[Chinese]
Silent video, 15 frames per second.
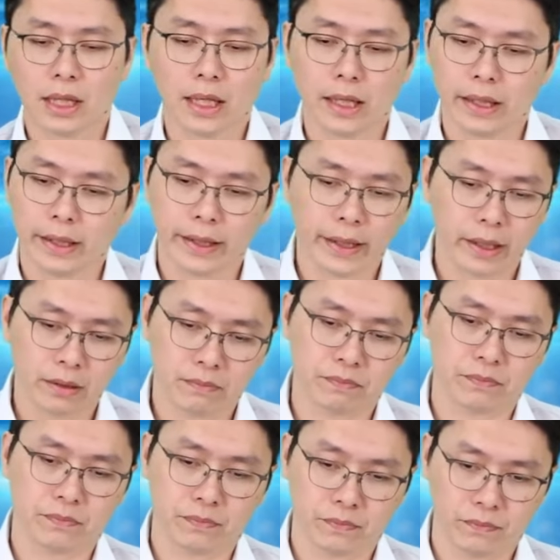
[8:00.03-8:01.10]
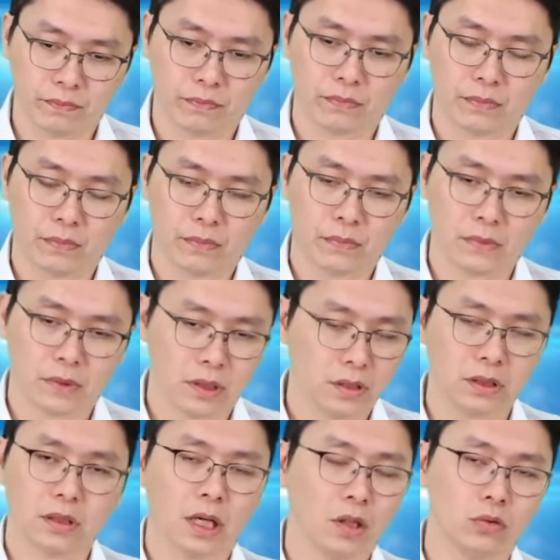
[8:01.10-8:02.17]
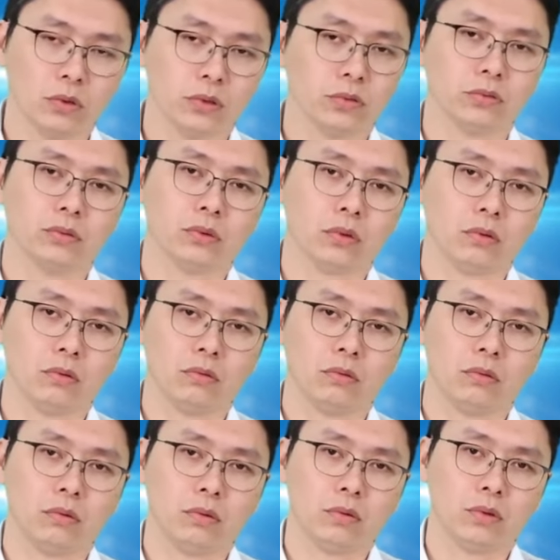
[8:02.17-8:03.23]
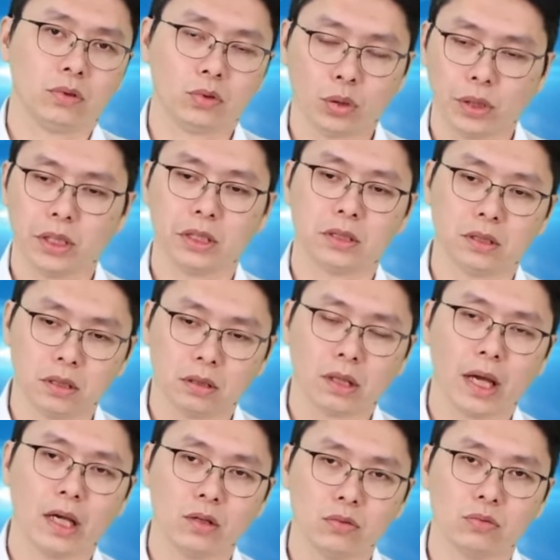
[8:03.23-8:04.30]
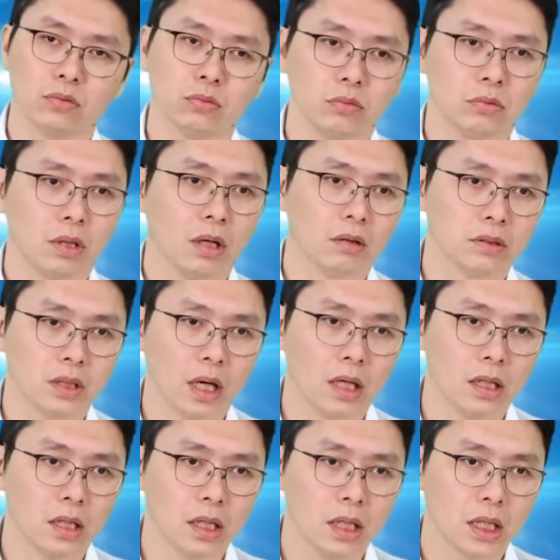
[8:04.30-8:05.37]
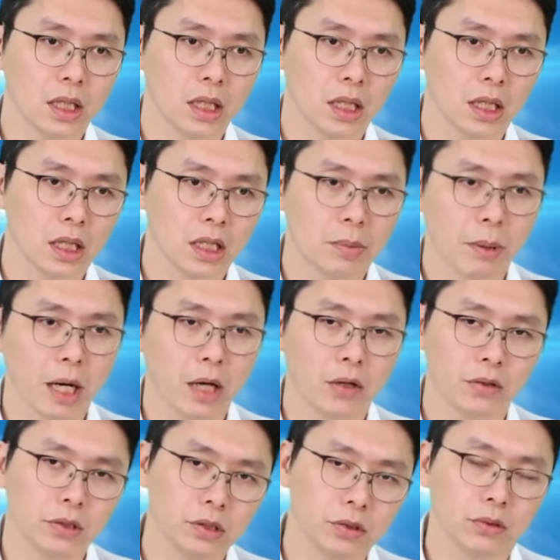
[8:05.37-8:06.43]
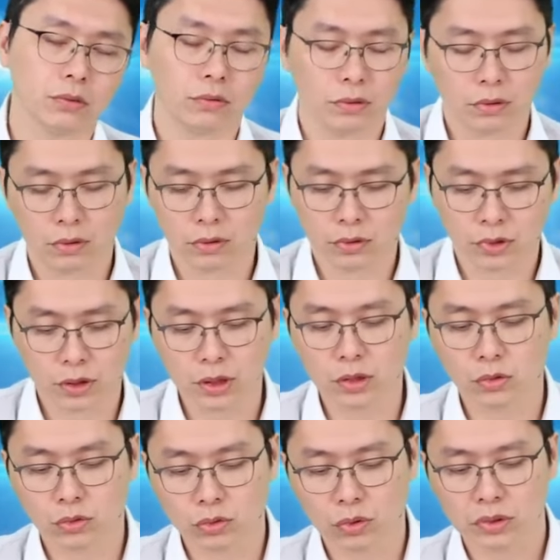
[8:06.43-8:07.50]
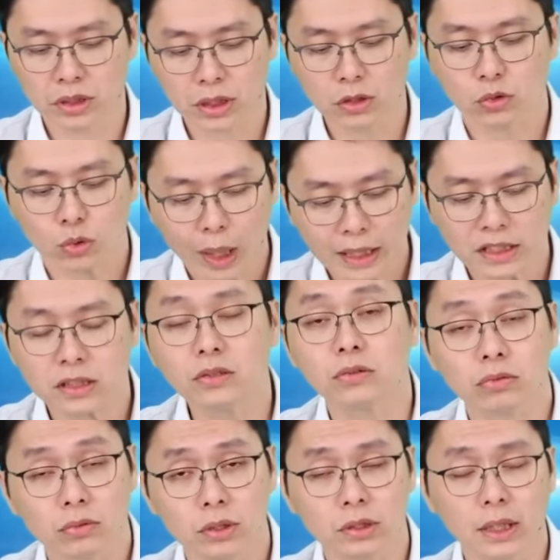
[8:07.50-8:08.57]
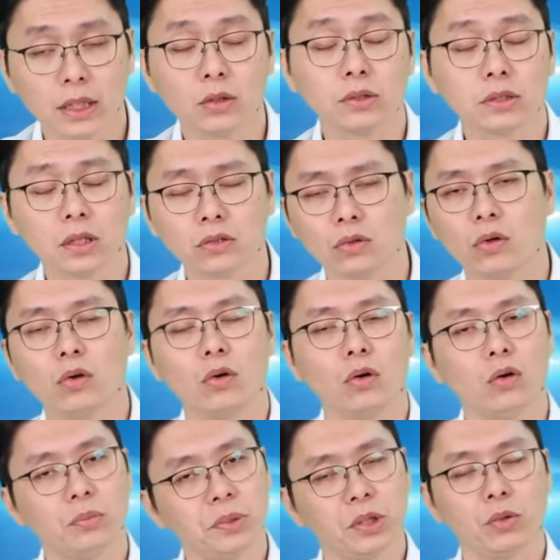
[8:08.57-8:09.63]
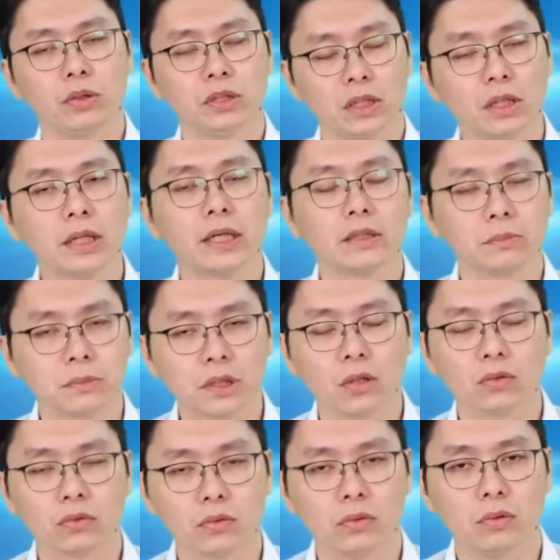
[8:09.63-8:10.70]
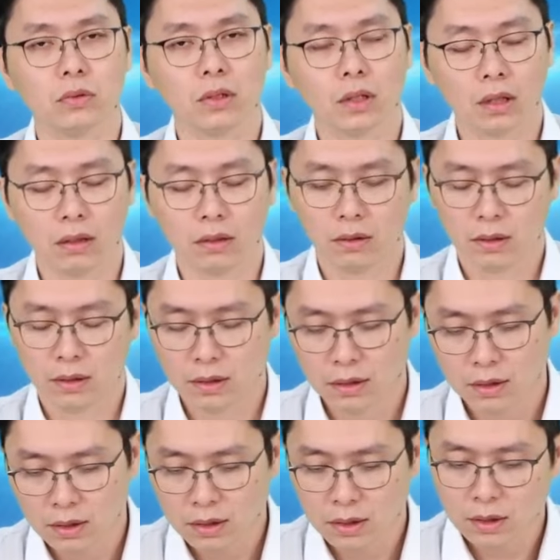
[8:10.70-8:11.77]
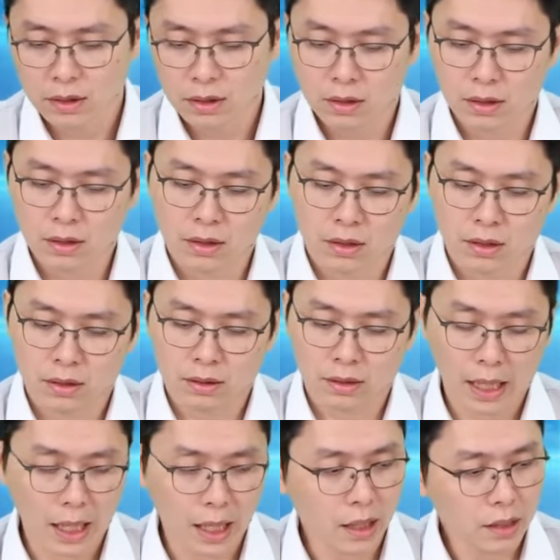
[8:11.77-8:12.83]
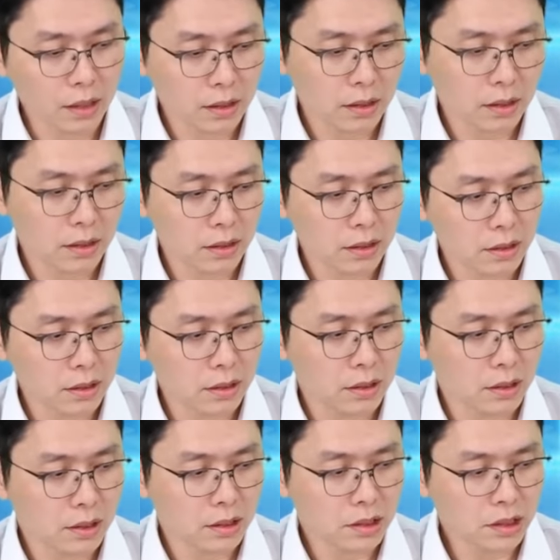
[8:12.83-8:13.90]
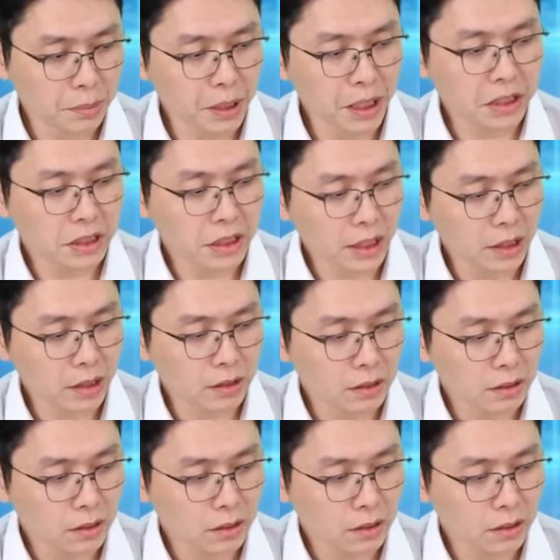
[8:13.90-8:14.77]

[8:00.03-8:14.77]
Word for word: 来 AI，原来是台股的主轴，我推着台股挑战一八六一九。所以这个主轴，你先抓清楚，你才会知道说哦，后面你要该怎么操作。好，那。这边也先